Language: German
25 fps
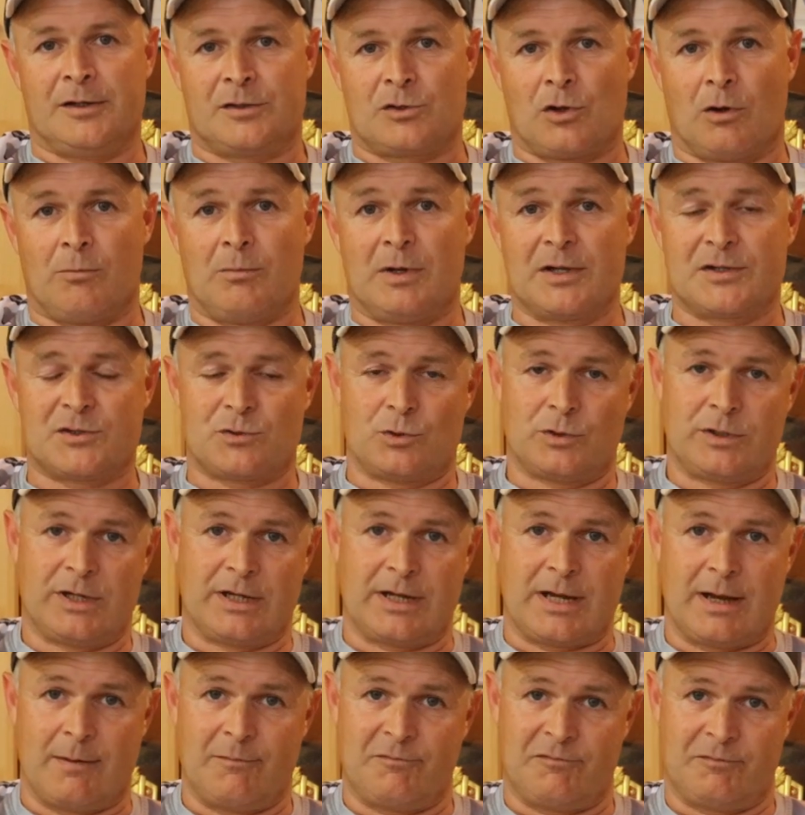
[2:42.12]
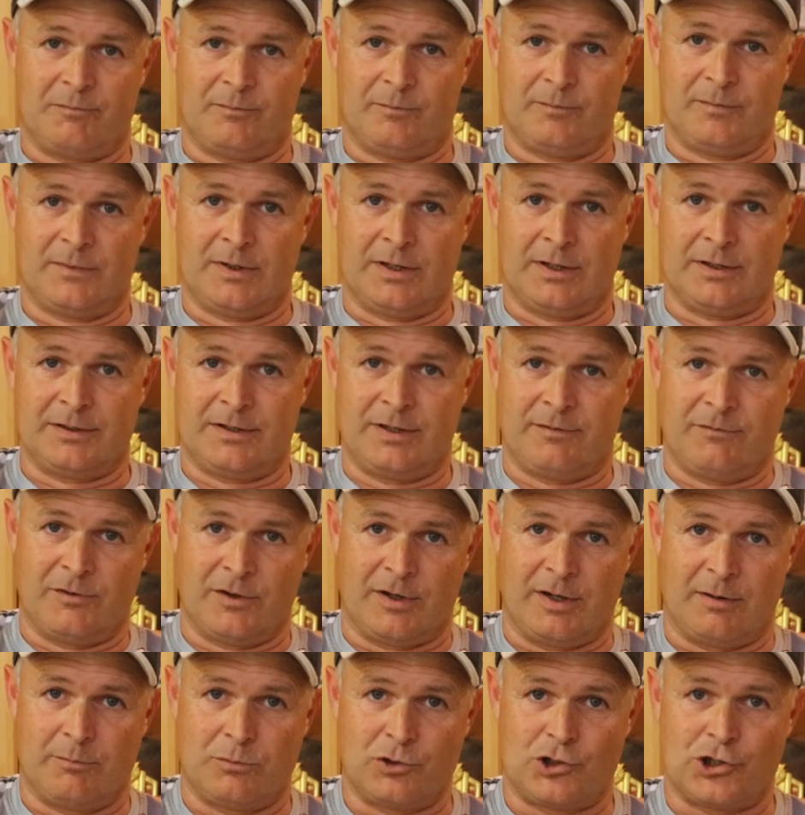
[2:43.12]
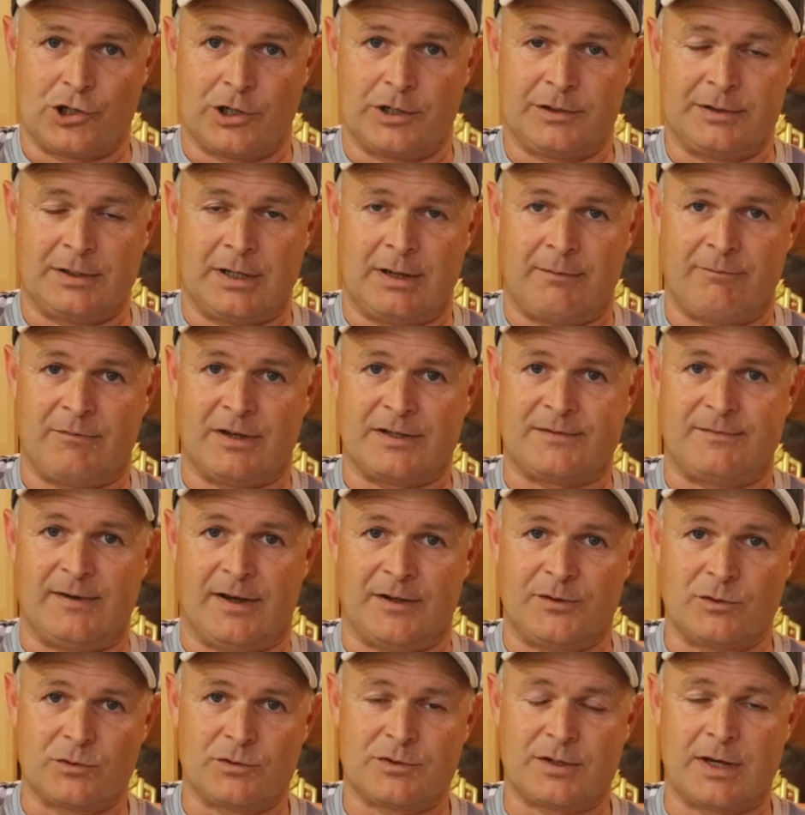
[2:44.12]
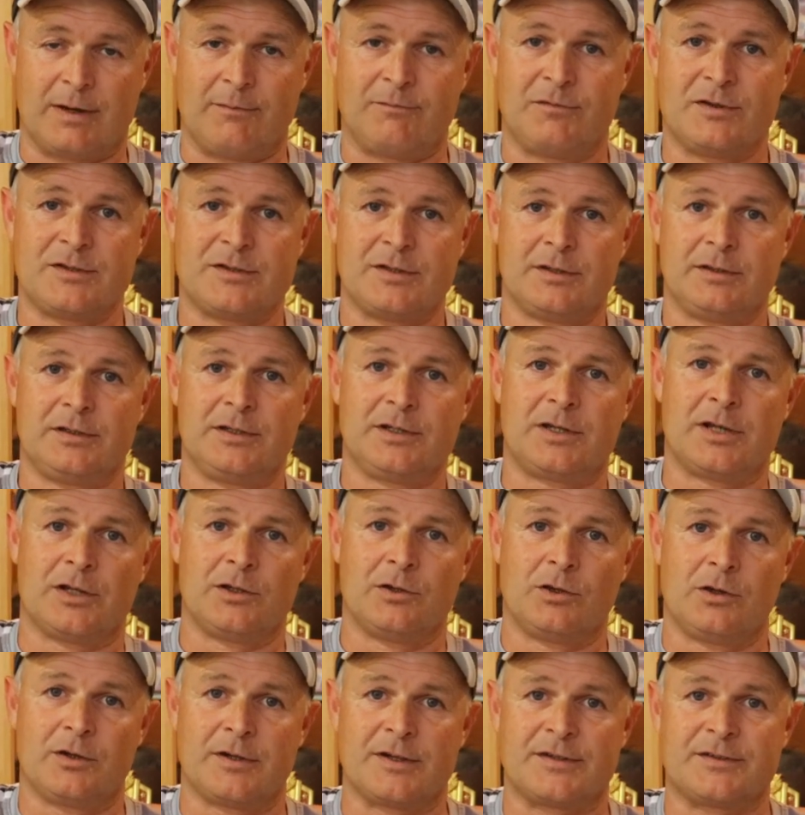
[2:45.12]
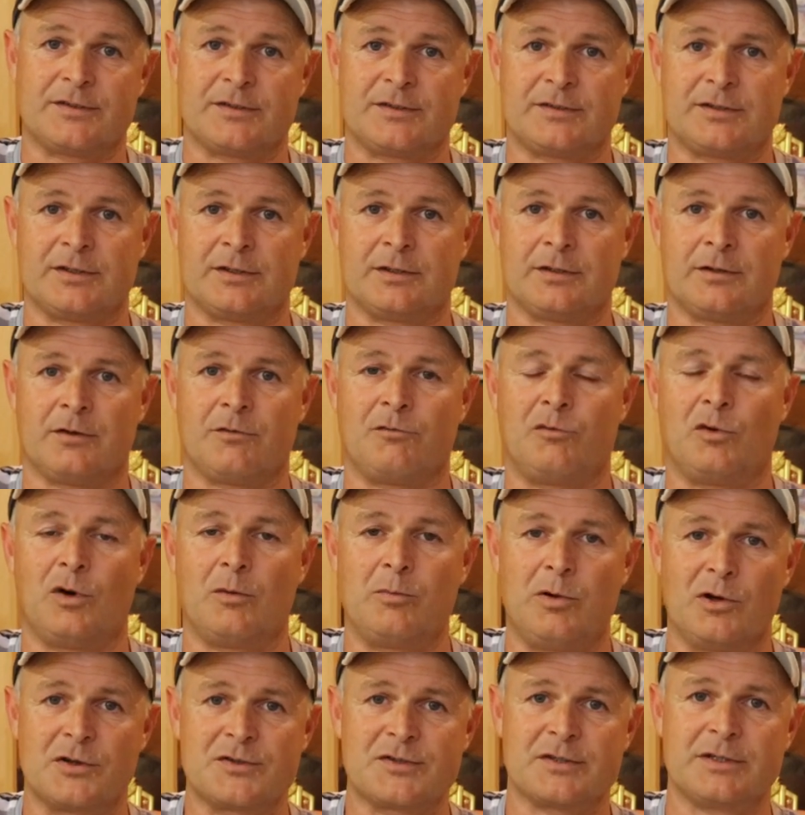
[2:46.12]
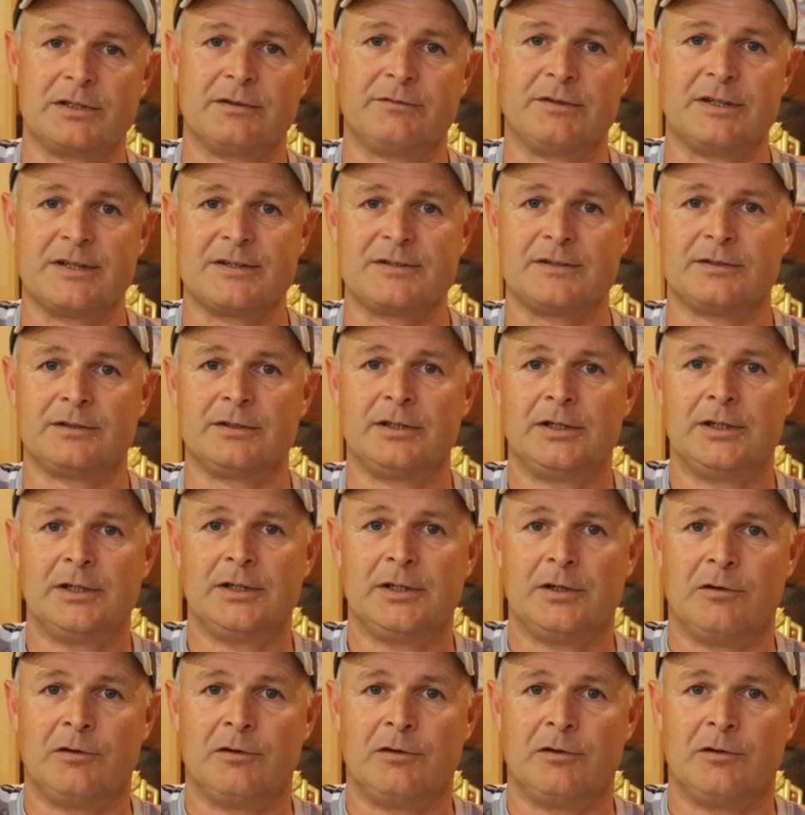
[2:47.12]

Ich komme mal zu den Kämpfen, äh, die wir dann beschritten haben, was Wertungskämpfe sind. Die Kinder, das ist äh, Vorboxen gewesen.